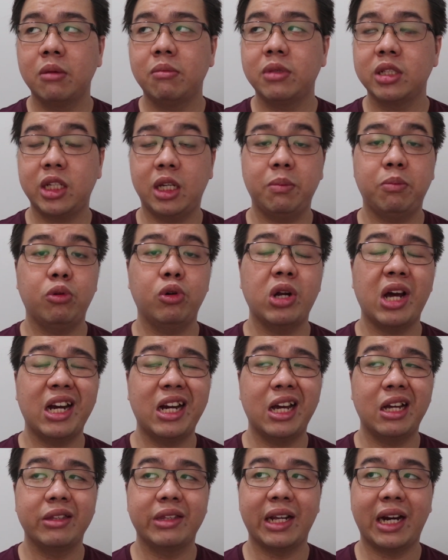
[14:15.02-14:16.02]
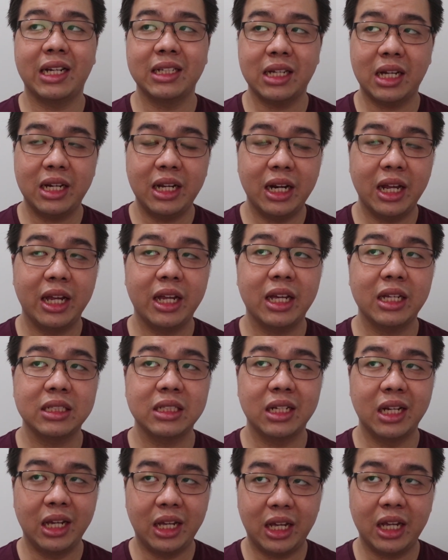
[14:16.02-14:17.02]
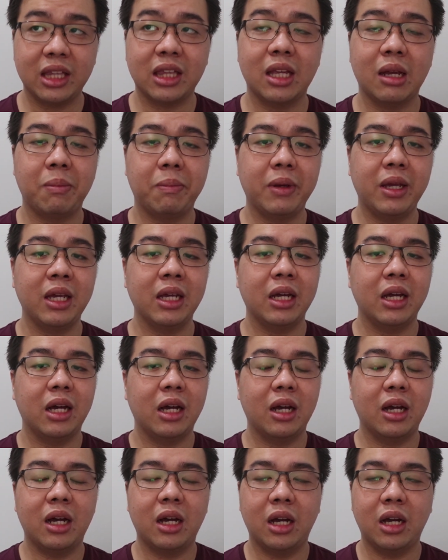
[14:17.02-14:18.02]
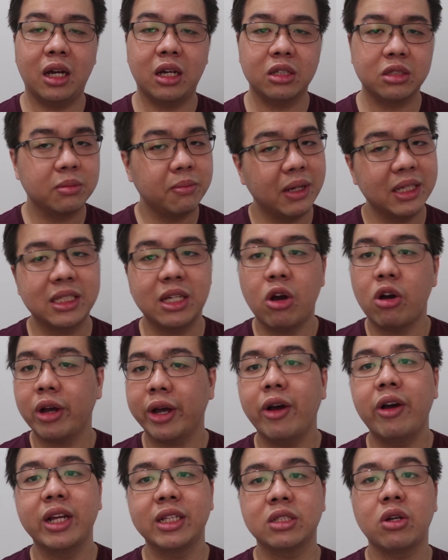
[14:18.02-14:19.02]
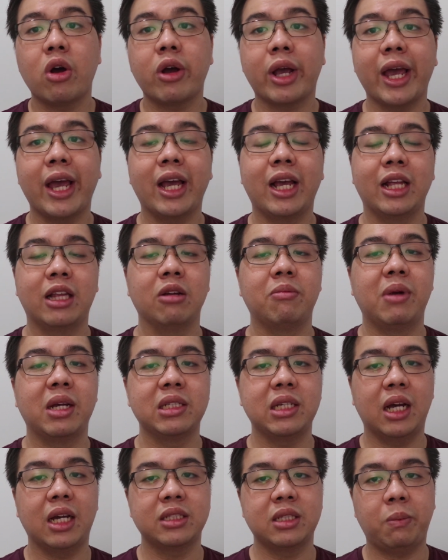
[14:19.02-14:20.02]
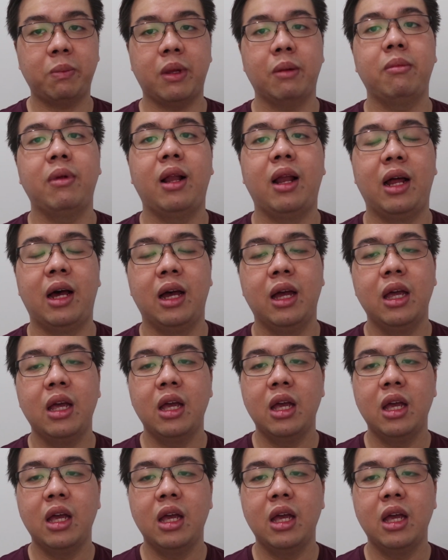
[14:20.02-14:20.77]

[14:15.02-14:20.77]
meskipun ada terasa delaynya sedikit tapi uh, masih it's okay gitu masih acceptable